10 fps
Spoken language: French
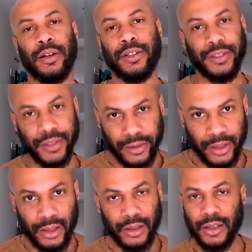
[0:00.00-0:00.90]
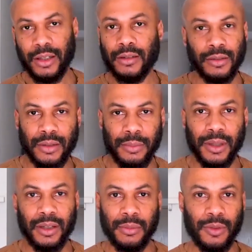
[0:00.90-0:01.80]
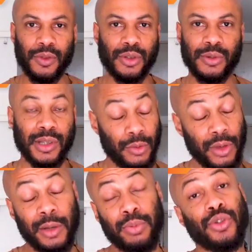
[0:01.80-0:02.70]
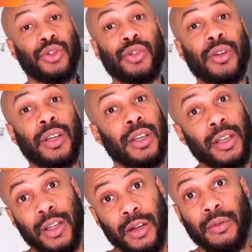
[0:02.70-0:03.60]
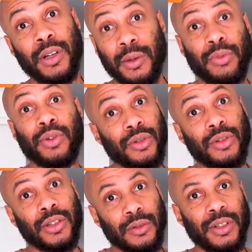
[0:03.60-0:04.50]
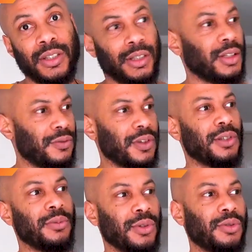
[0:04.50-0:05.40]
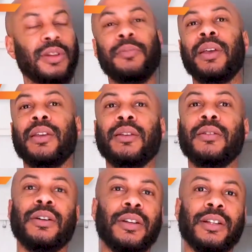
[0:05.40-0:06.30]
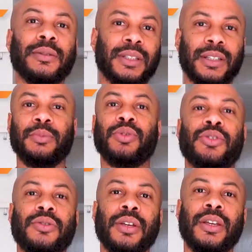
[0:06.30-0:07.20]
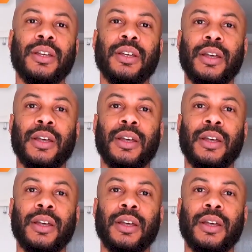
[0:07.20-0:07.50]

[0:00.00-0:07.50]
j'y étais et non, c'est pas les meufs qui sont comme ça. Oui les prostituées, oui, les prostituées, oui, c'est effectivement, tu les payes. Euh, c'est des prostituées.